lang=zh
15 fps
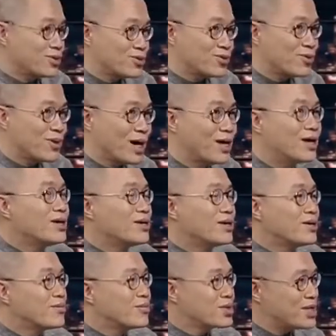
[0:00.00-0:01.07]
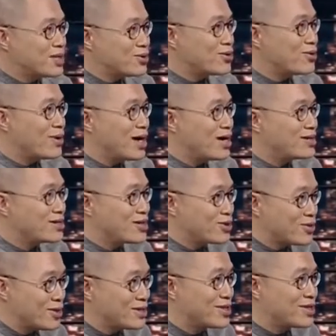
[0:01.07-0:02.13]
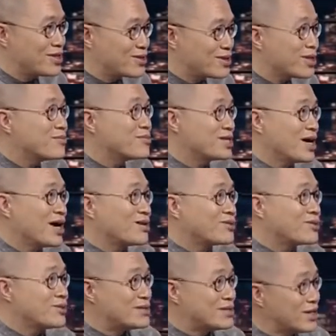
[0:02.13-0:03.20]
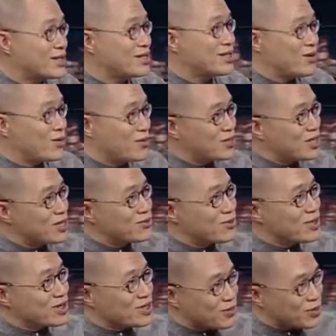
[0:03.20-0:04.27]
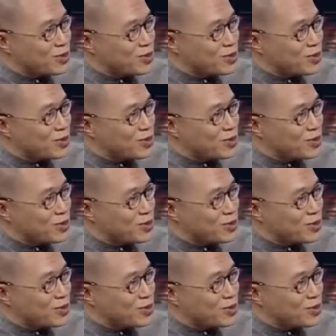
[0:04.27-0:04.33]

续还。不继续还，这全世界都撑不下去。你知道现在我们进入一个什么